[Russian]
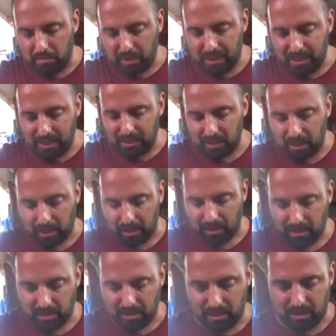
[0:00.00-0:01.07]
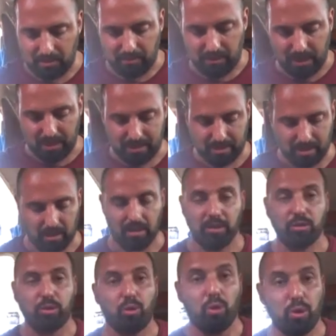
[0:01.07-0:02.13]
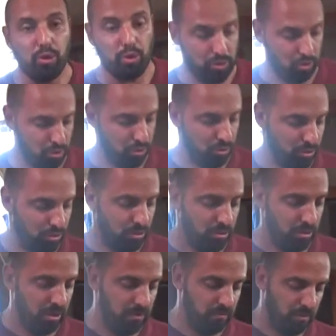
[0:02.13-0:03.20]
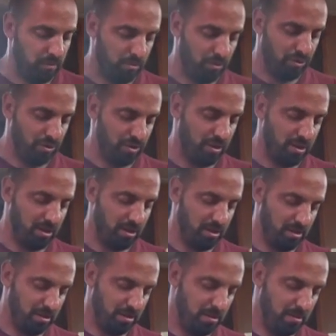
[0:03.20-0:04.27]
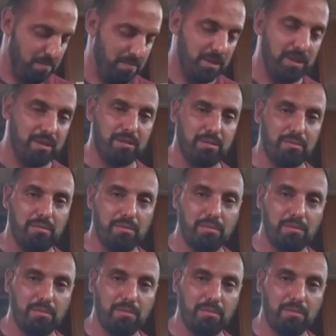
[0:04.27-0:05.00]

мохито является то, что его можно пить